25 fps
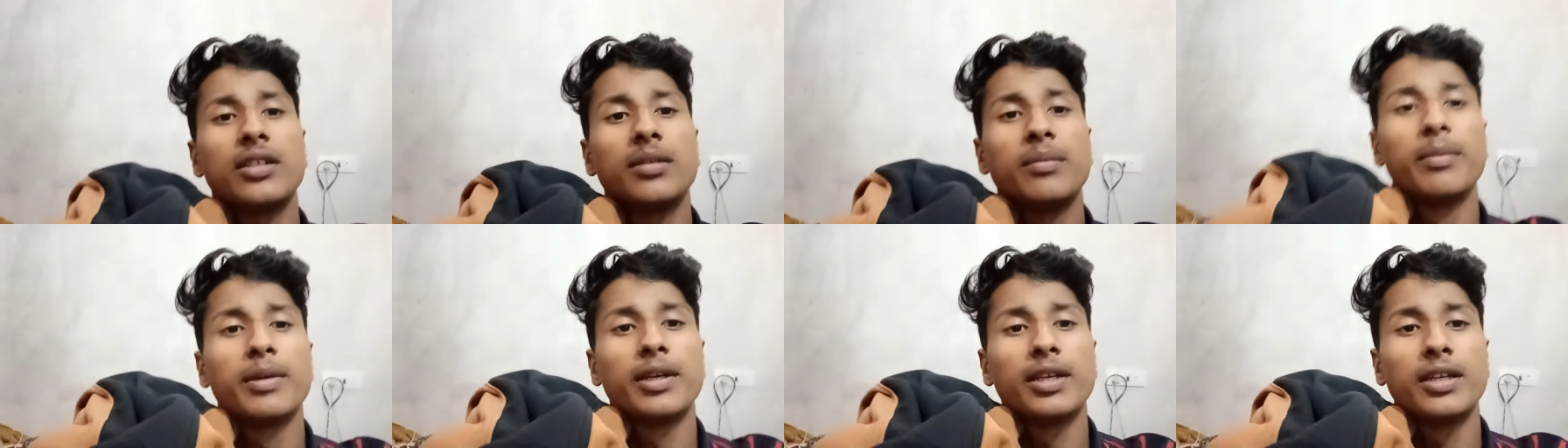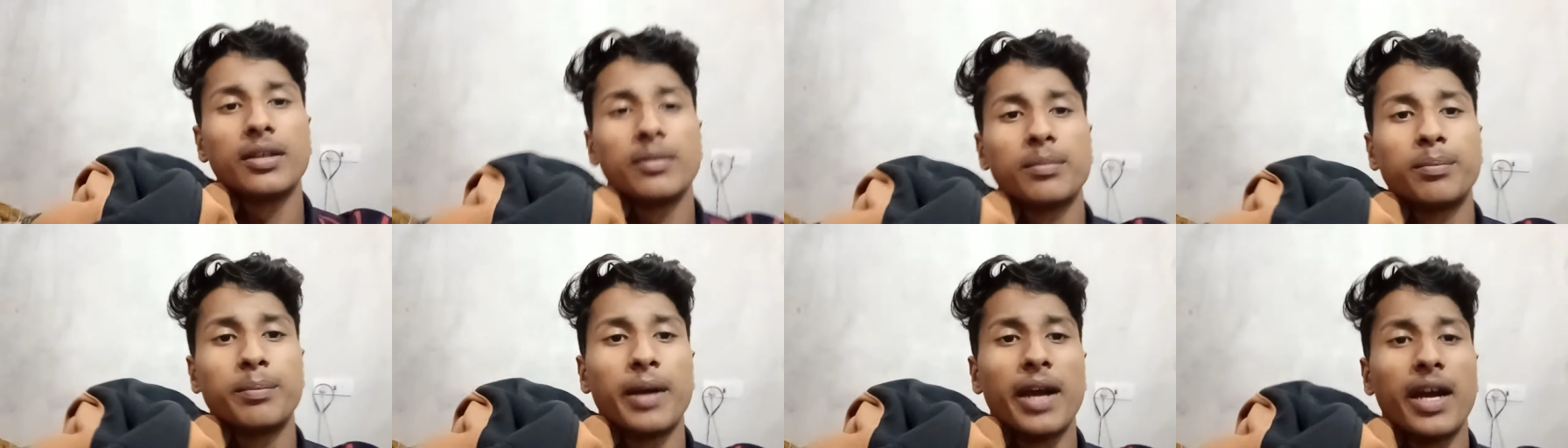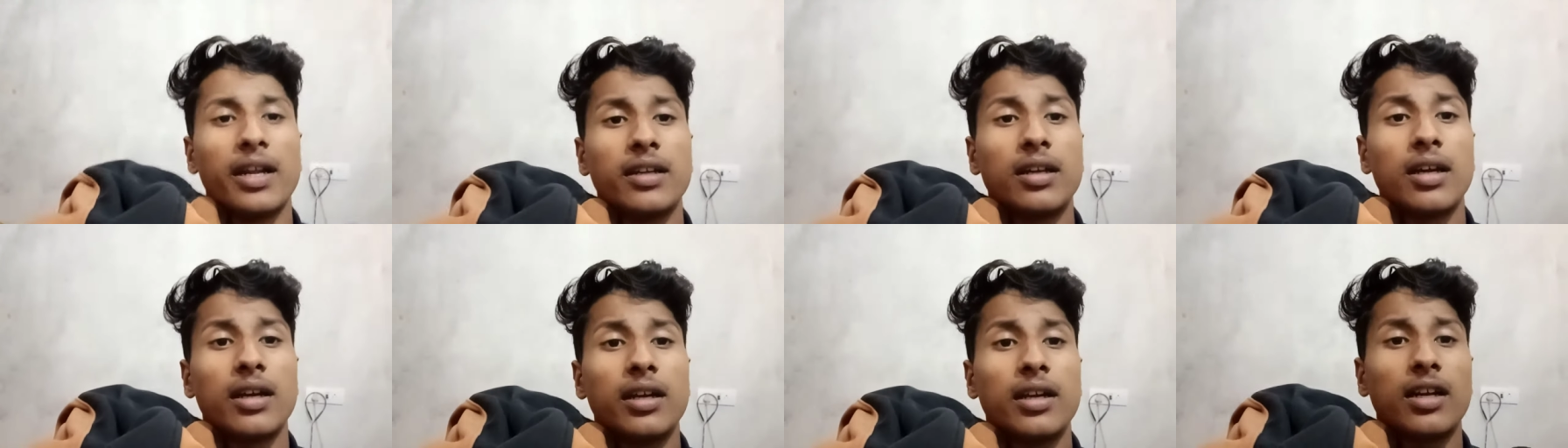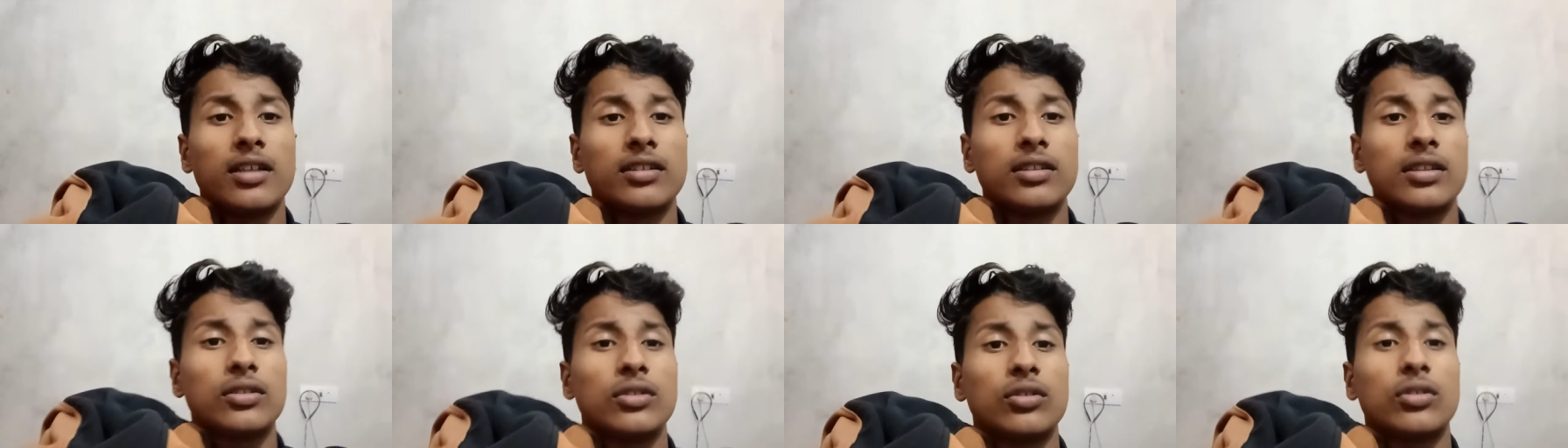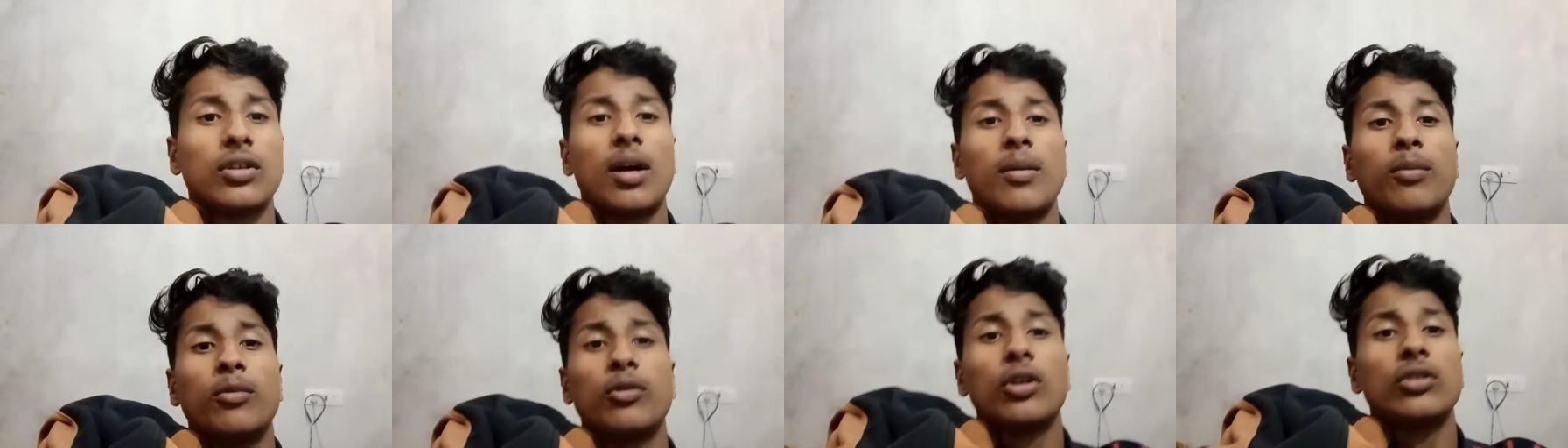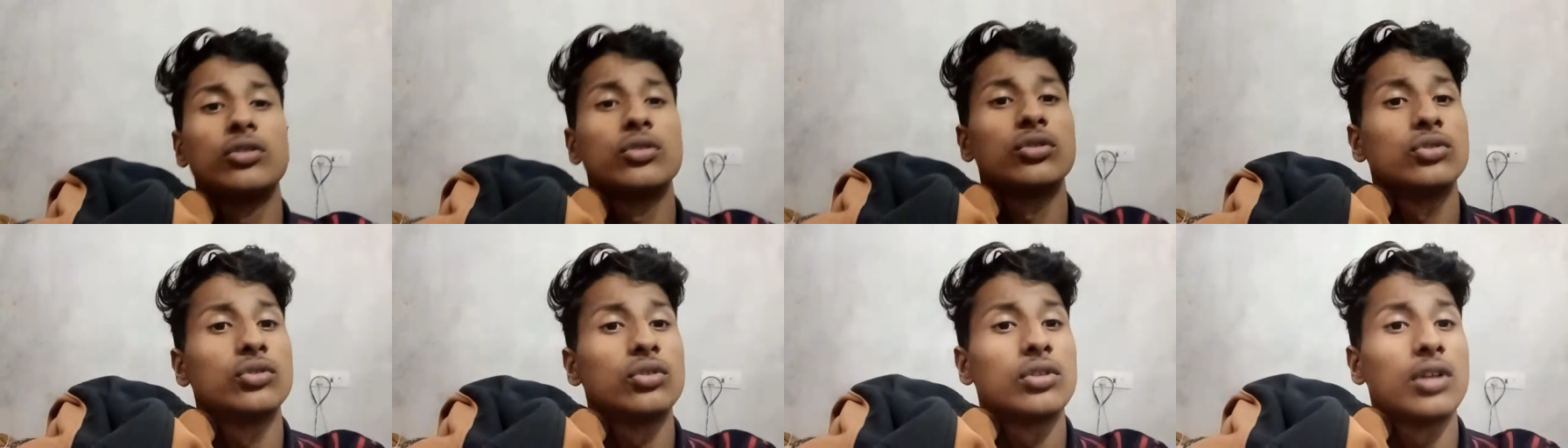है कि मैं पहन कर गया था तो खामों का
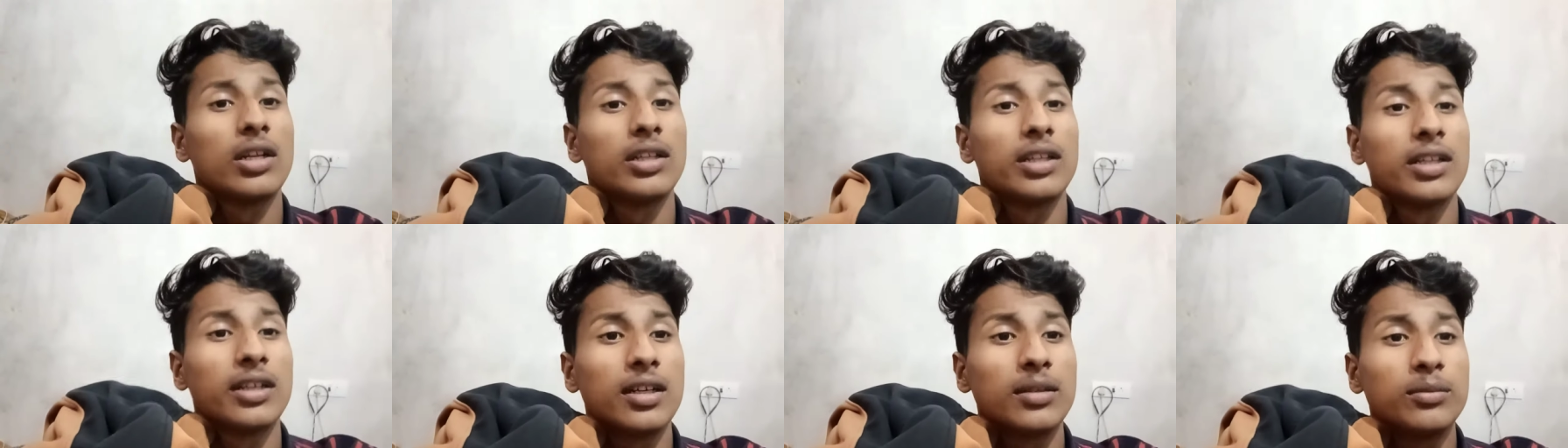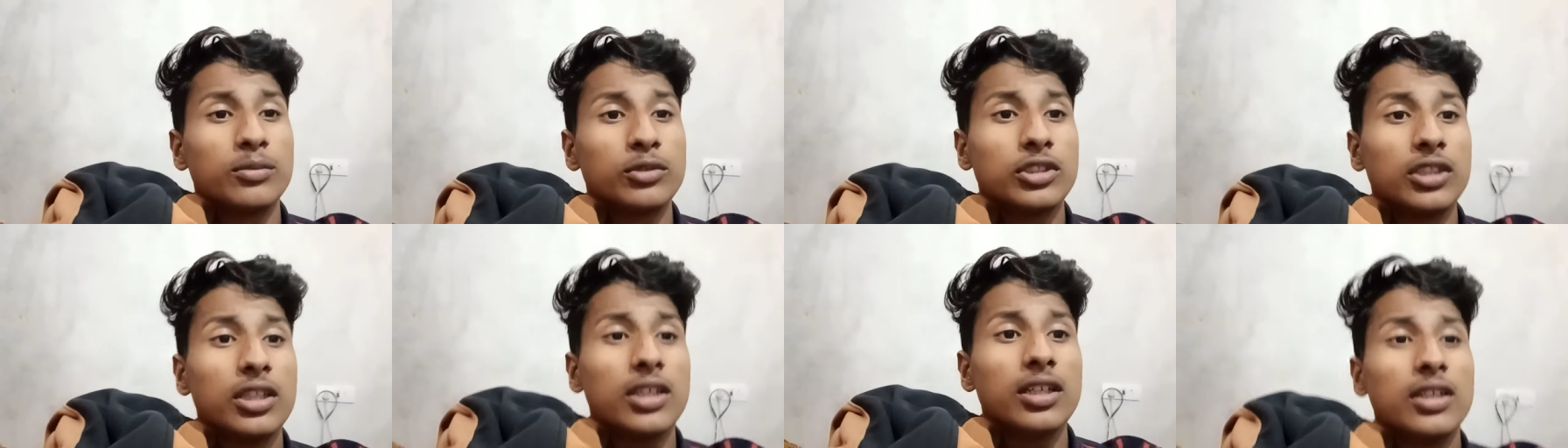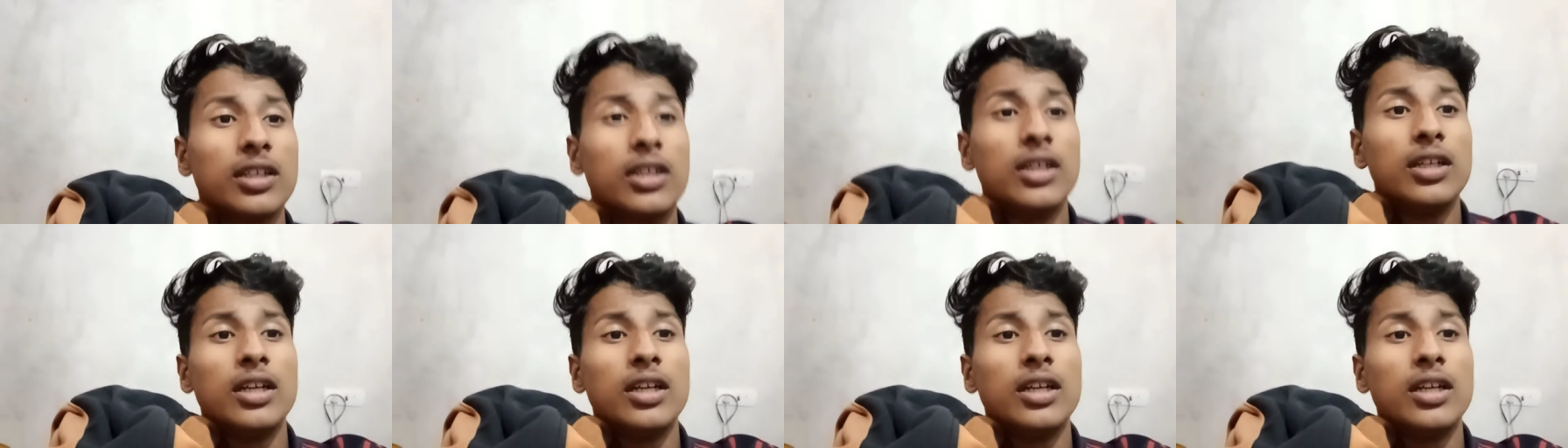सुन सुना देगा मुझे